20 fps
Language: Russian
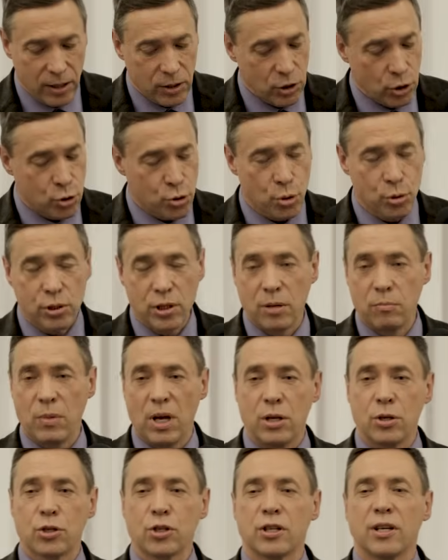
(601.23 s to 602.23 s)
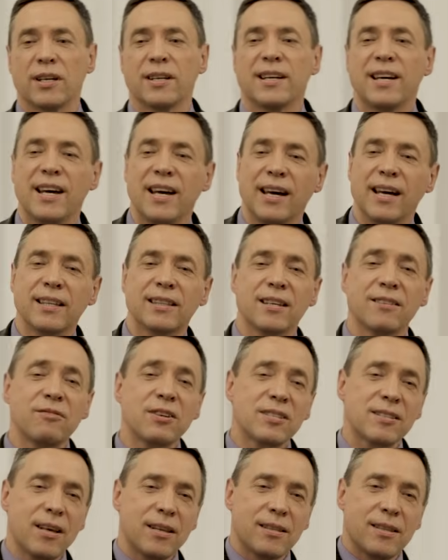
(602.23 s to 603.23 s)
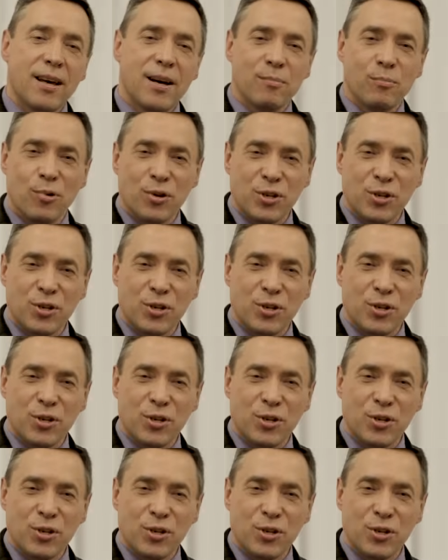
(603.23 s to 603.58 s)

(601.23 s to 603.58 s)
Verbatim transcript: Ничуть не меньше. Это высота